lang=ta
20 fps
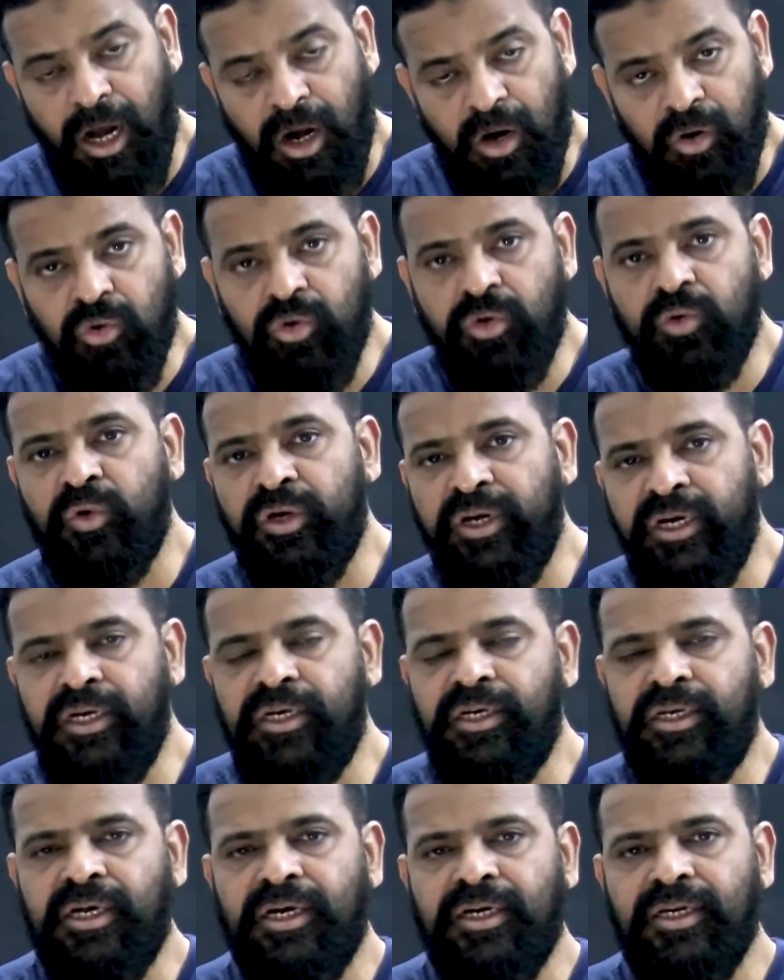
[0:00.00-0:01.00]
ஆல் ஓவர்
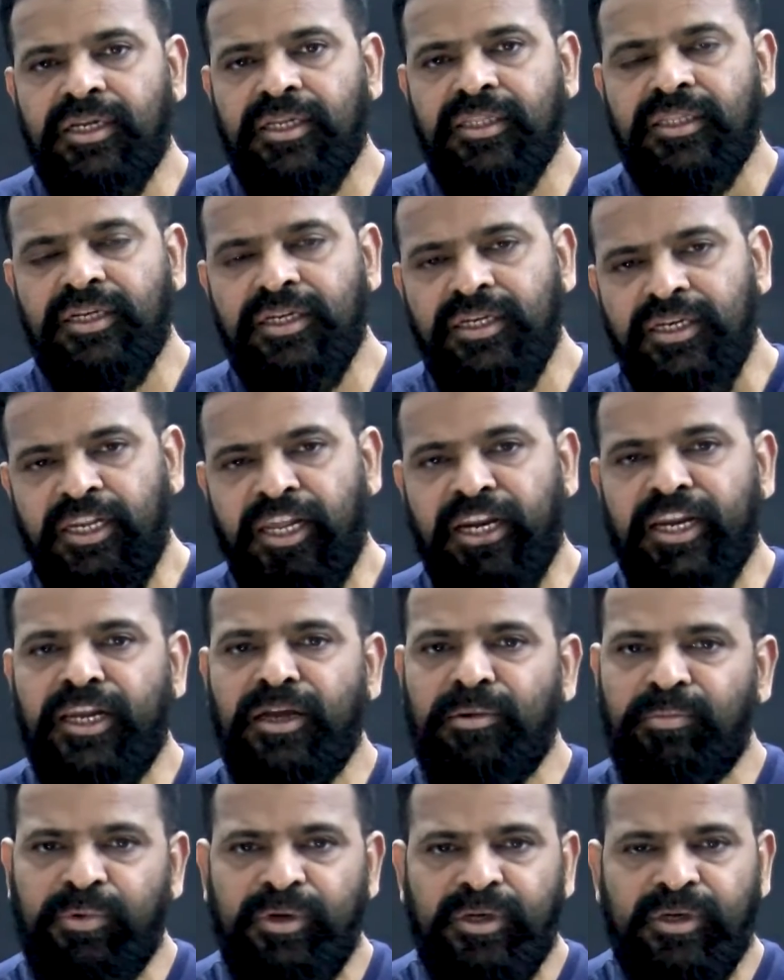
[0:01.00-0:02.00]
இந்தியாவிலேருந்து
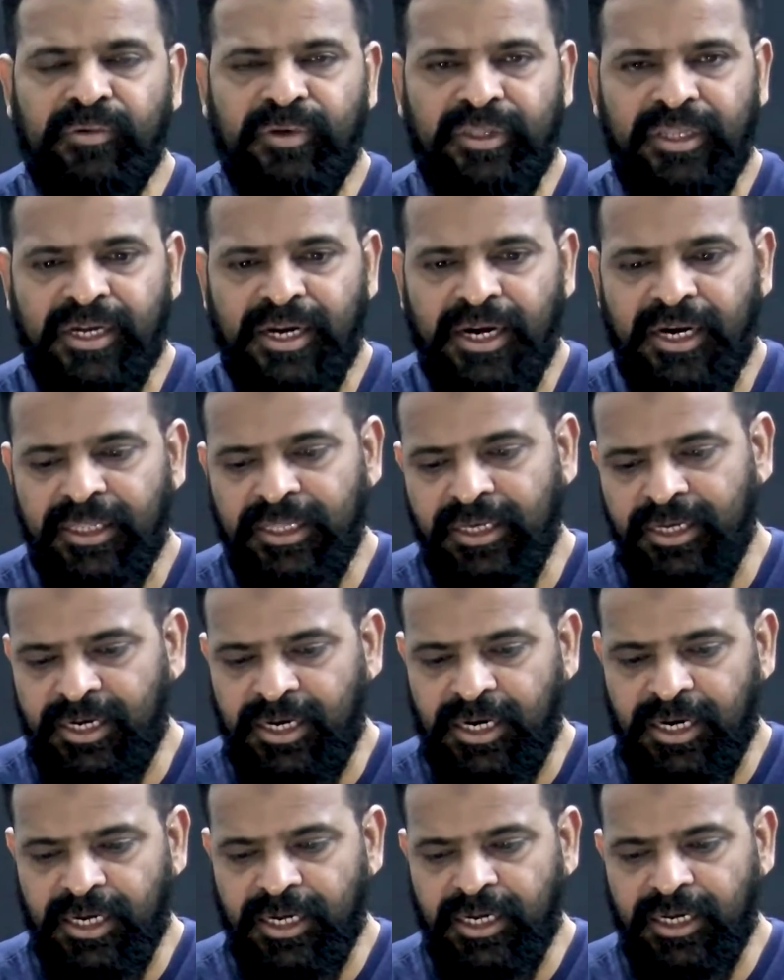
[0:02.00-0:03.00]
நிறைய பேர் வந்து
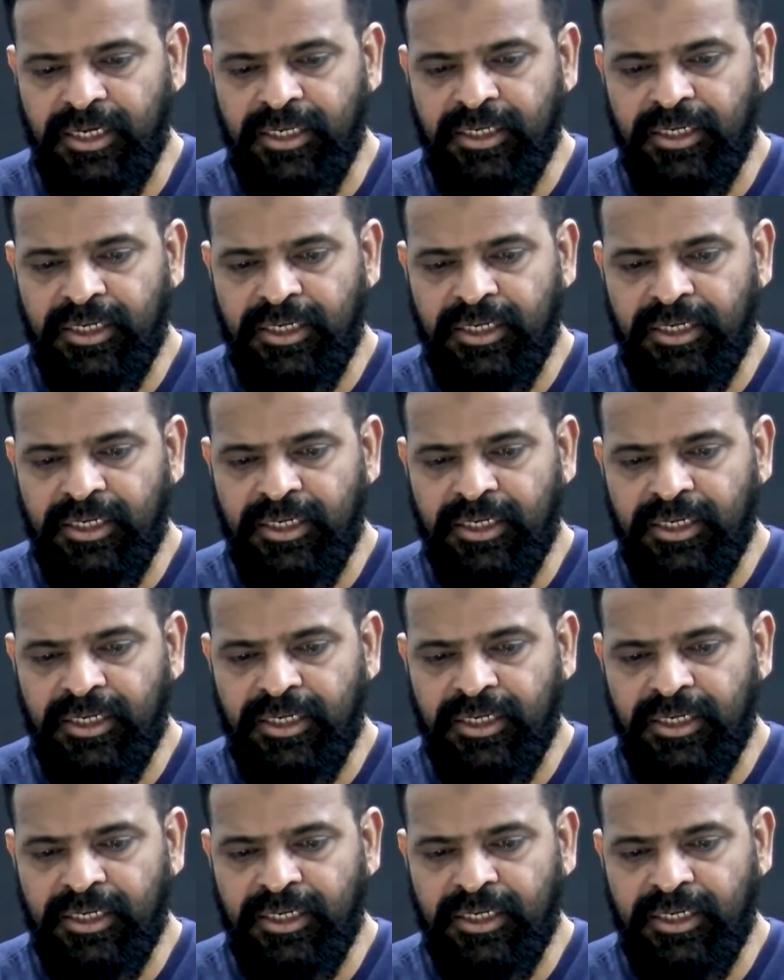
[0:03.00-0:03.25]
கலந்துக்கிறாங்க